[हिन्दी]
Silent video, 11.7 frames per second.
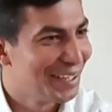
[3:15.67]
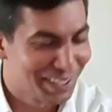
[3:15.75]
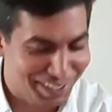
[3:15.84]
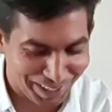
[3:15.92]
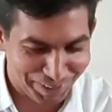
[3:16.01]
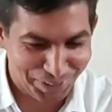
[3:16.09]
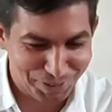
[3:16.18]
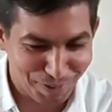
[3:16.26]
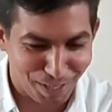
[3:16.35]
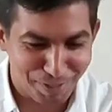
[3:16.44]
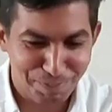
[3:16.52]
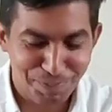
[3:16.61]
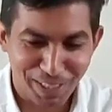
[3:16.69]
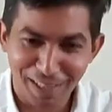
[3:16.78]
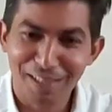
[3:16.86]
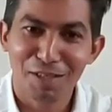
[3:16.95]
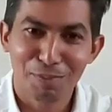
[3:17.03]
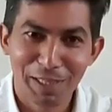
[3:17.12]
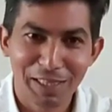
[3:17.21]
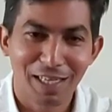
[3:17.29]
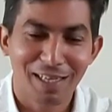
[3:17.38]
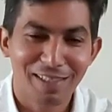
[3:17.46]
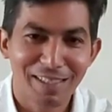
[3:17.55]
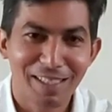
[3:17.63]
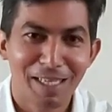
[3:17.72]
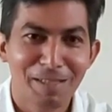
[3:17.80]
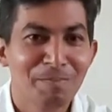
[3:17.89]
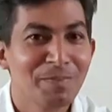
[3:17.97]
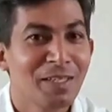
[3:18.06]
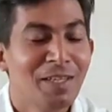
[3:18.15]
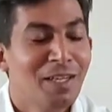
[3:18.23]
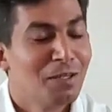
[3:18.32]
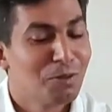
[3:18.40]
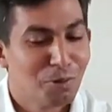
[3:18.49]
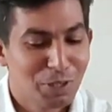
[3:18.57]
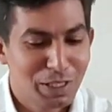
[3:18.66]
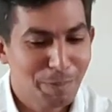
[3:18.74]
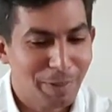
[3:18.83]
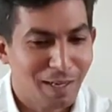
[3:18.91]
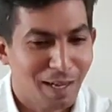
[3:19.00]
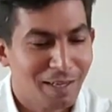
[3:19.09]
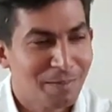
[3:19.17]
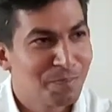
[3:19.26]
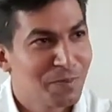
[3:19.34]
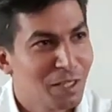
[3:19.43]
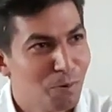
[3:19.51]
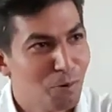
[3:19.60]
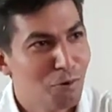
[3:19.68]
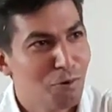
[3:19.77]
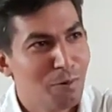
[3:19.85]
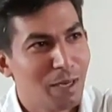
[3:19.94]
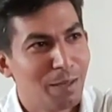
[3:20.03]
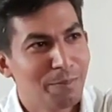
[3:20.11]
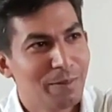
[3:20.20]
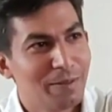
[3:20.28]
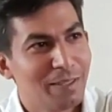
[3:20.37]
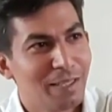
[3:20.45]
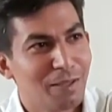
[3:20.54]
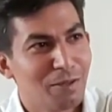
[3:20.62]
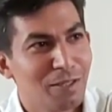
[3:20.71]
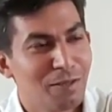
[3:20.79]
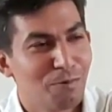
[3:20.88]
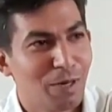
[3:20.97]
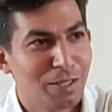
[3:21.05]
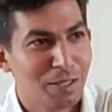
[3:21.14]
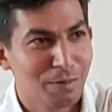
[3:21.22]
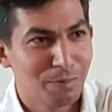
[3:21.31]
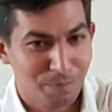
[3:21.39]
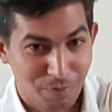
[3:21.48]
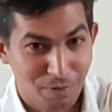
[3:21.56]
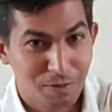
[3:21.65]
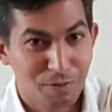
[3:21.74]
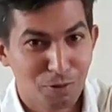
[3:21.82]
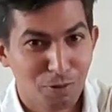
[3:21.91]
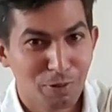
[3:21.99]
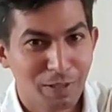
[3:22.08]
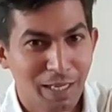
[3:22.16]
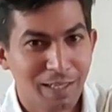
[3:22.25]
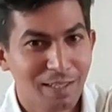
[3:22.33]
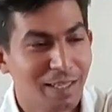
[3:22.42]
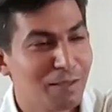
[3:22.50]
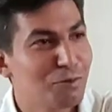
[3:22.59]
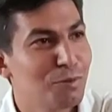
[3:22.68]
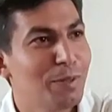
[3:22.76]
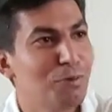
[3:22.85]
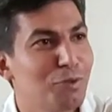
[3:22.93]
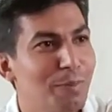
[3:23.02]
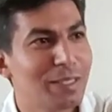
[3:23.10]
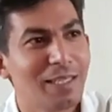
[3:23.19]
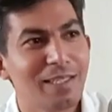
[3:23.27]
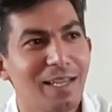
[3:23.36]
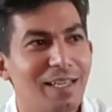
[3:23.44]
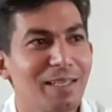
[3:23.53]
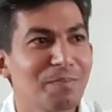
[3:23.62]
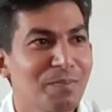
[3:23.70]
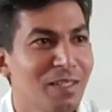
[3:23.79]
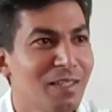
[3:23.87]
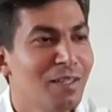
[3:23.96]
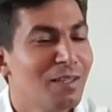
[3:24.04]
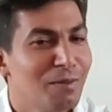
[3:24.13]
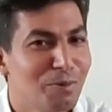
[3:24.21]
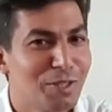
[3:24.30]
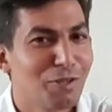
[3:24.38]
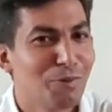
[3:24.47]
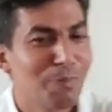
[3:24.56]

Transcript: इसका कोई जवाब ज़्यादातर मिलता नहीं है तो इसी प्रकार वो हम एक वाटर जो टैंक है उसमें कुछ मछलियाँ हैं उनके